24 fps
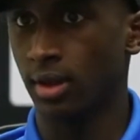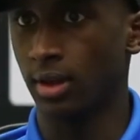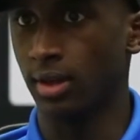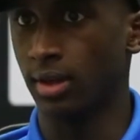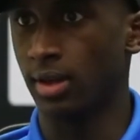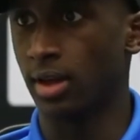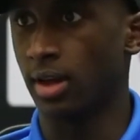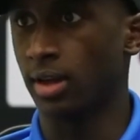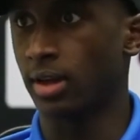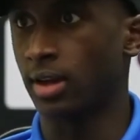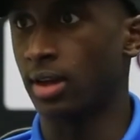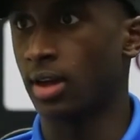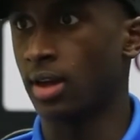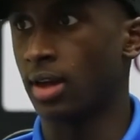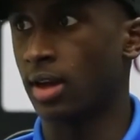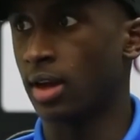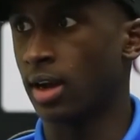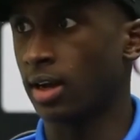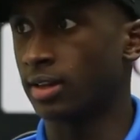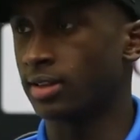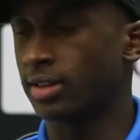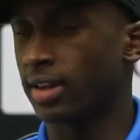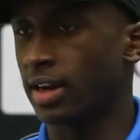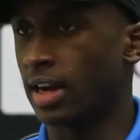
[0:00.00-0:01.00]
إن أنا
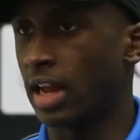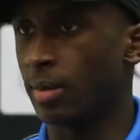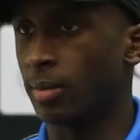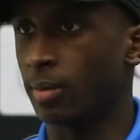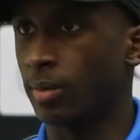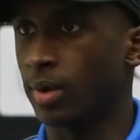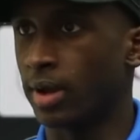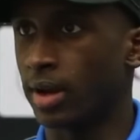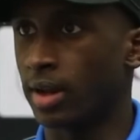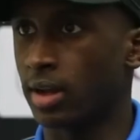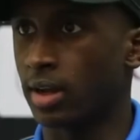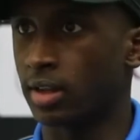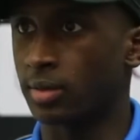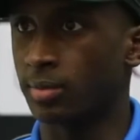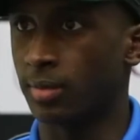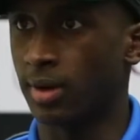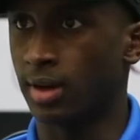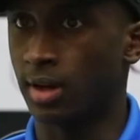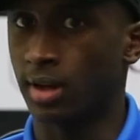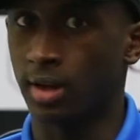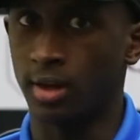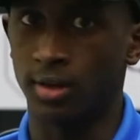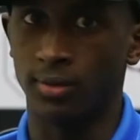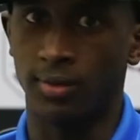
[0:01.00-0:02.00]
أقدر ألعب مباريات مع
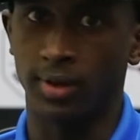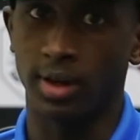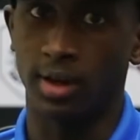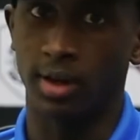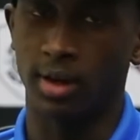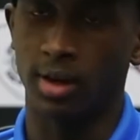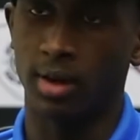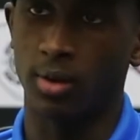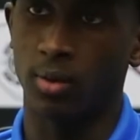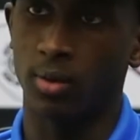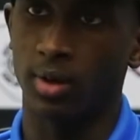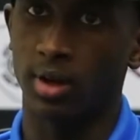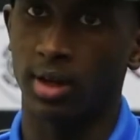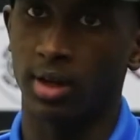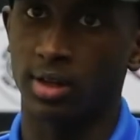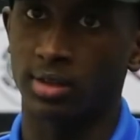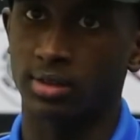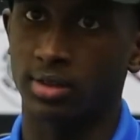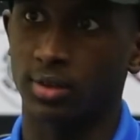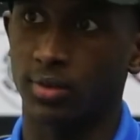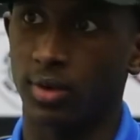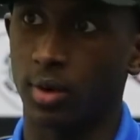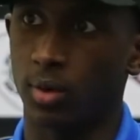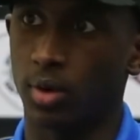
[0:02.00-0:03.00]
الفريق الأول
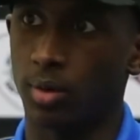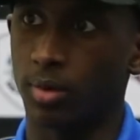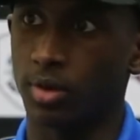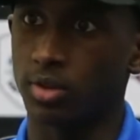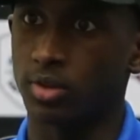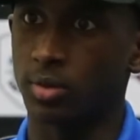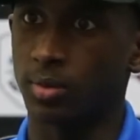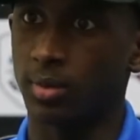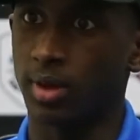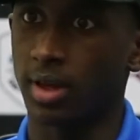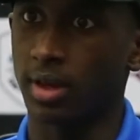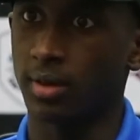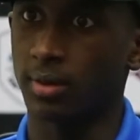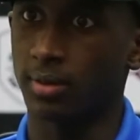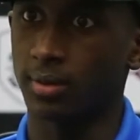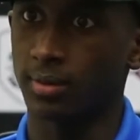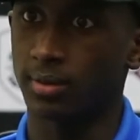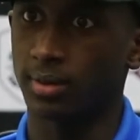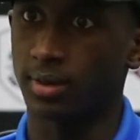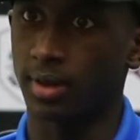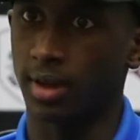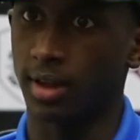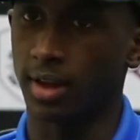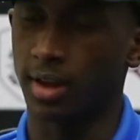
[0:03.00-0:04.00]
خاصة في أول موسم لي
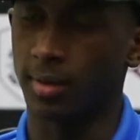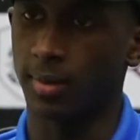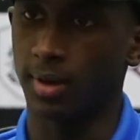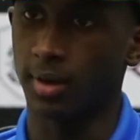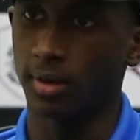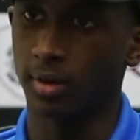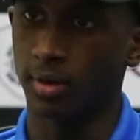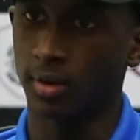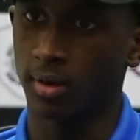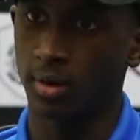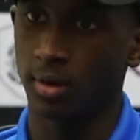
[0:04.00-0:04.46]
تقريبا